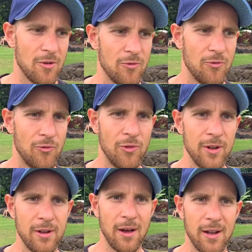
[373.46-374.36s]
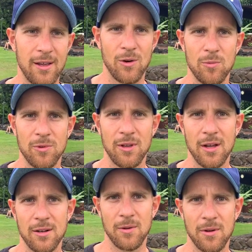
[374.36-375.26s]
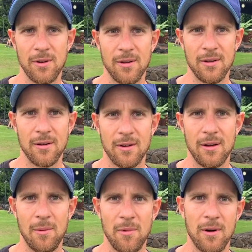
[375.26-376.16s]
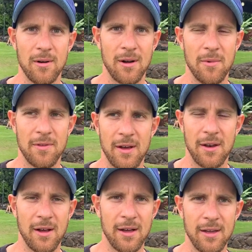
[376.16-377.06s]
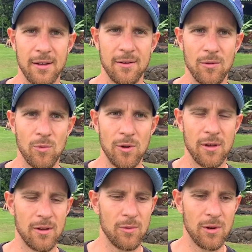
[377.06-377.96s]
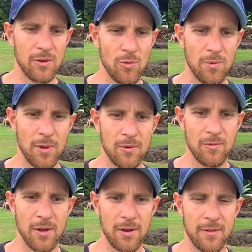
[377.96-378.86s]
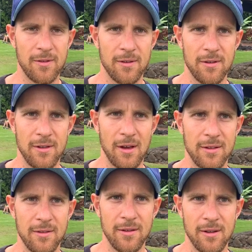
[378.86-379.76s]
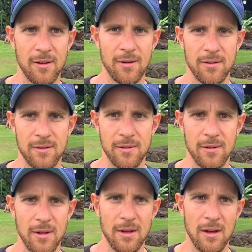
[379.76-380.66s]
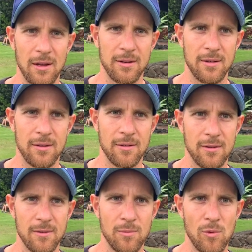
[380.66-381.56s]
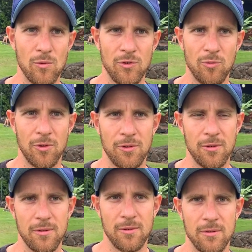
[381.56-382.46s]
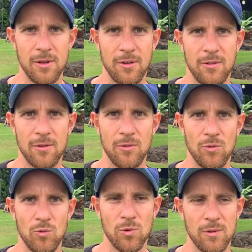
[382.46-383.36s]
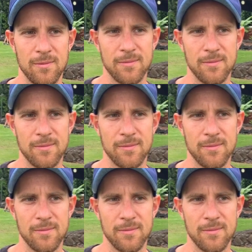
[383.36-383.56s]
finde eigentlich auch im Triathlon äh, kann, man, kann man Sachen erreichen ohne, ohne Doping. Und wer das äh, nicht einzieht, der hat äh, im Profisport nichts zu suchen.